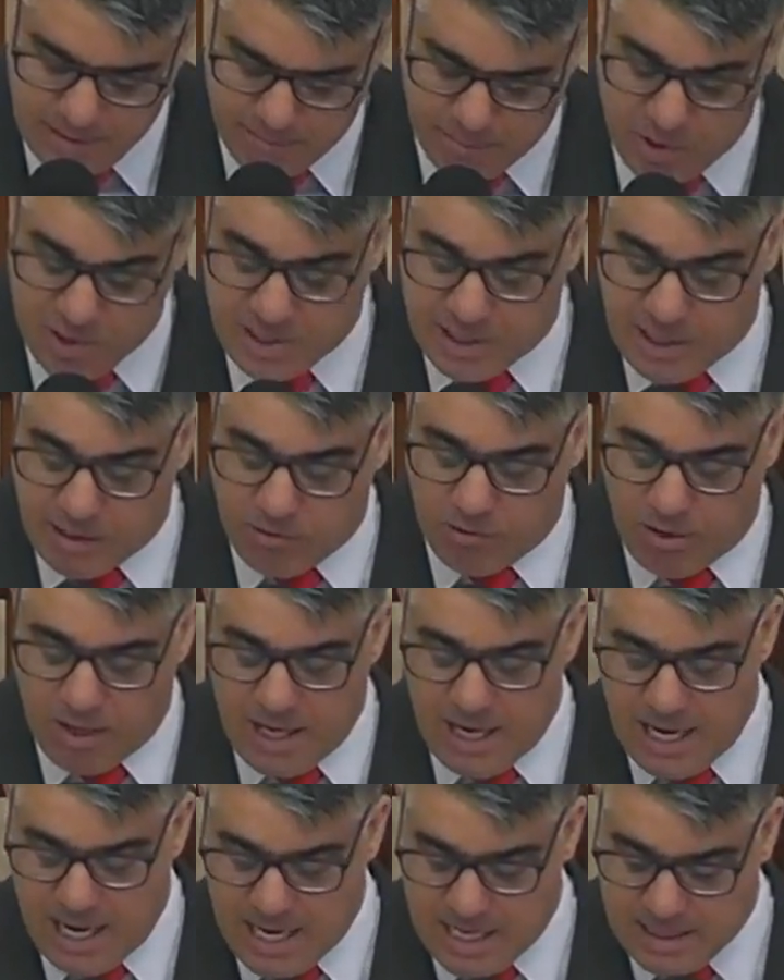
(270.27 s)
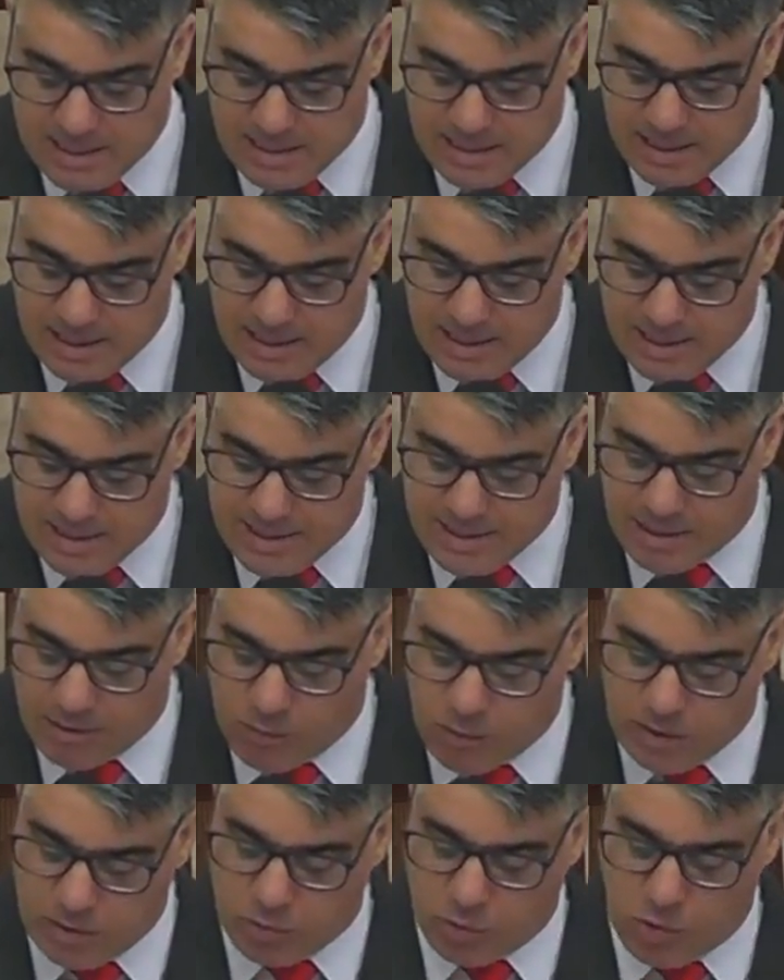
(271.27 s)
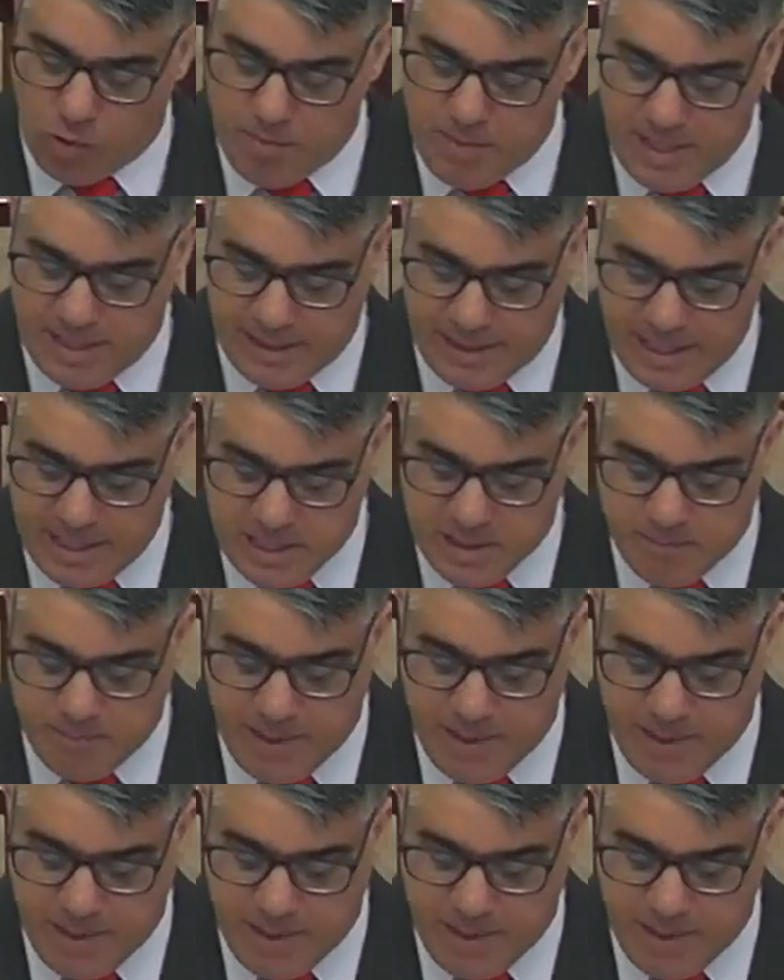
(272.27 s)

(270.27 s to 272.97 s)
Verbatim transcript: Pois que glória é essa, se quando cometeis